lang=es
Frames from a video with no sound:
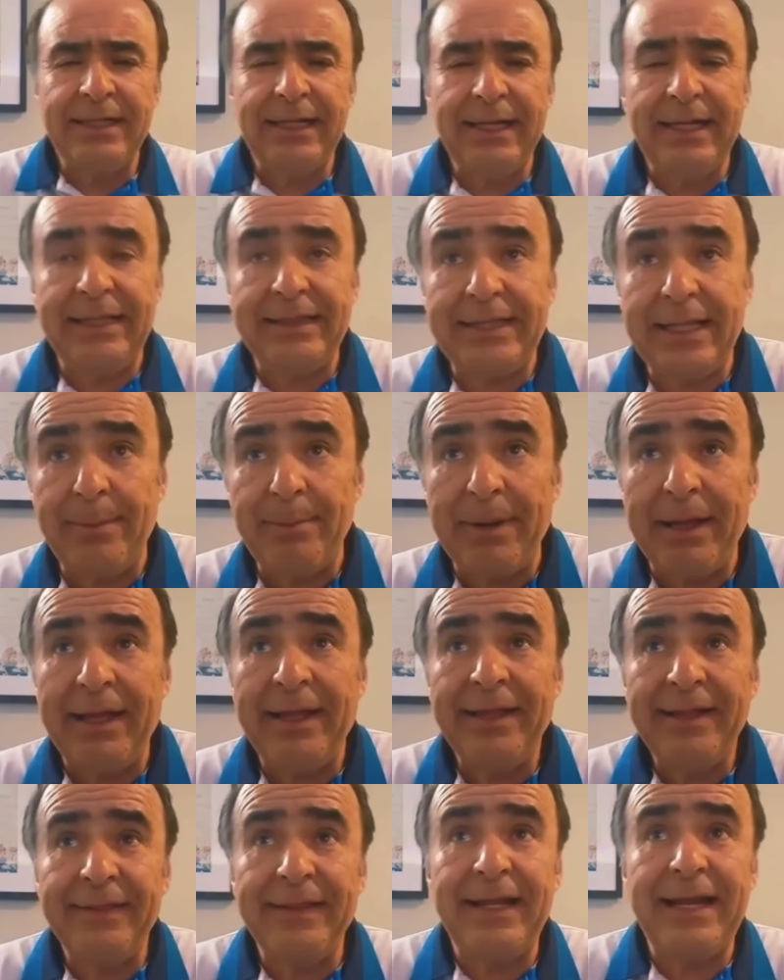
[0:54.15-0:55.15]
el
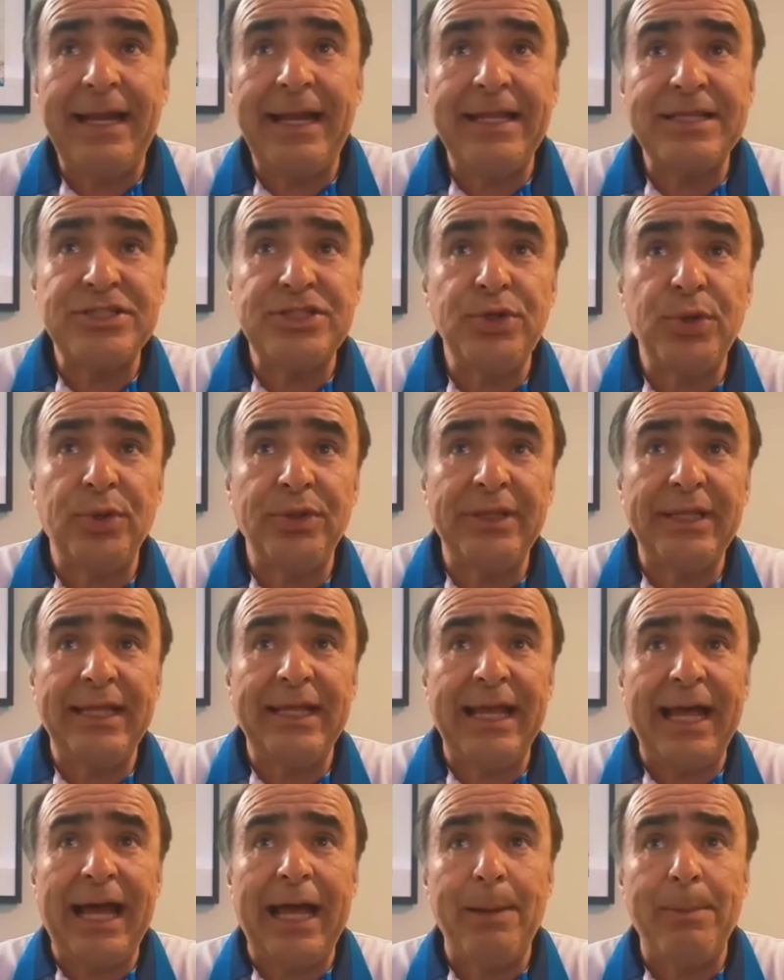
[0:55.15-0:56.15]
tema de la lesión
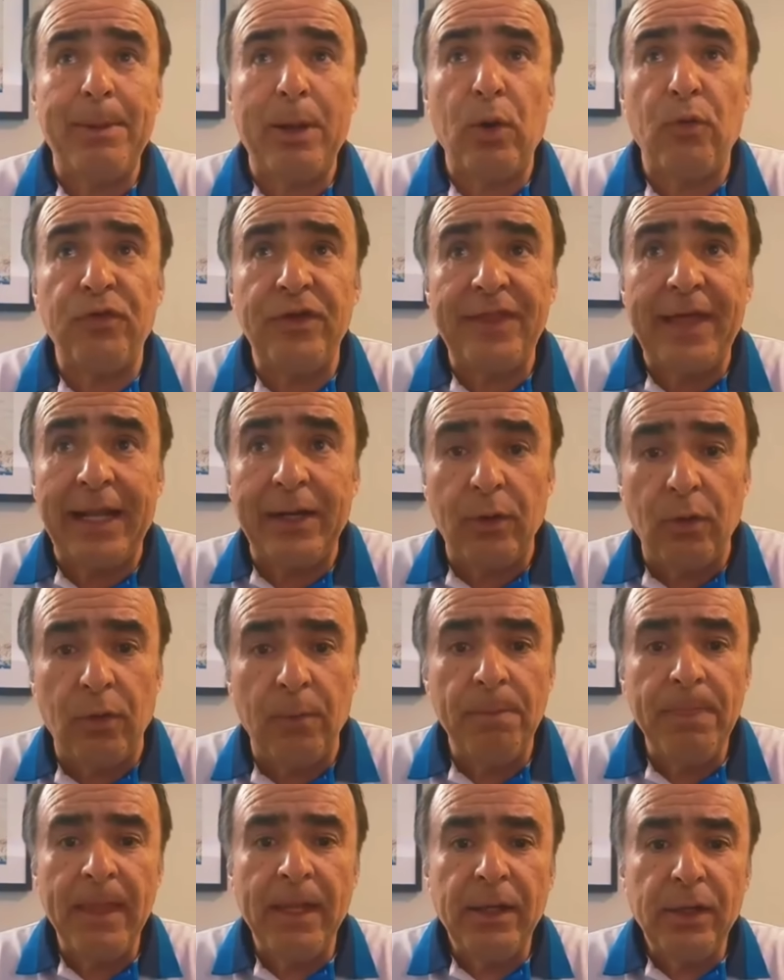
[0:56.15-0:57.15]
de Álvaro
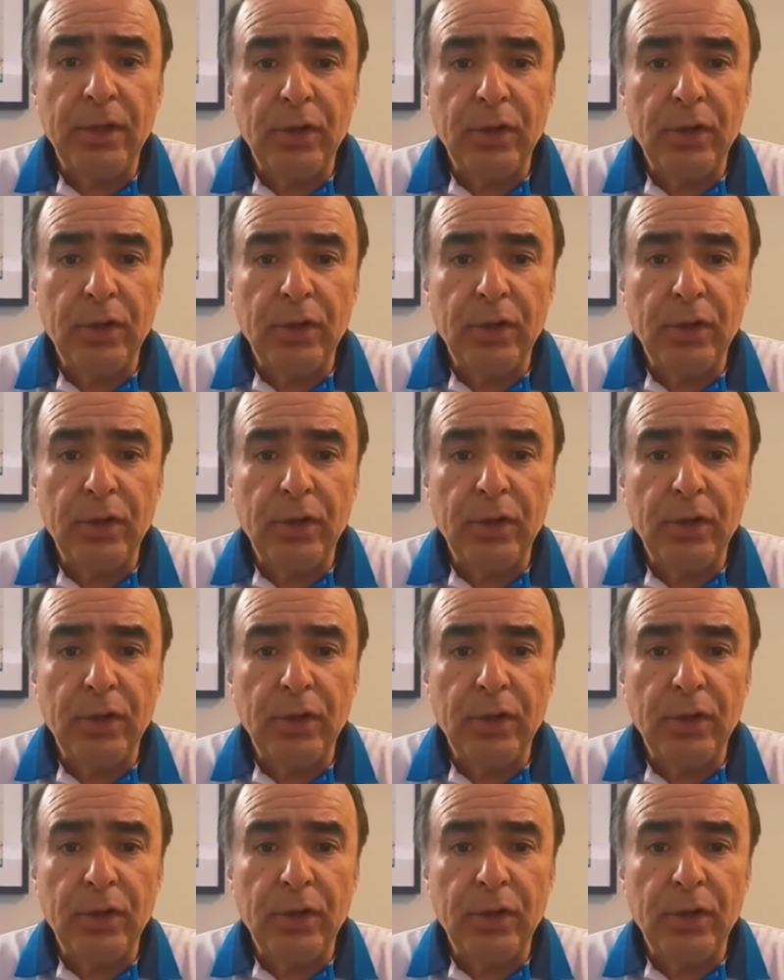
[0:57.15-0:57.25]
Fidalgo.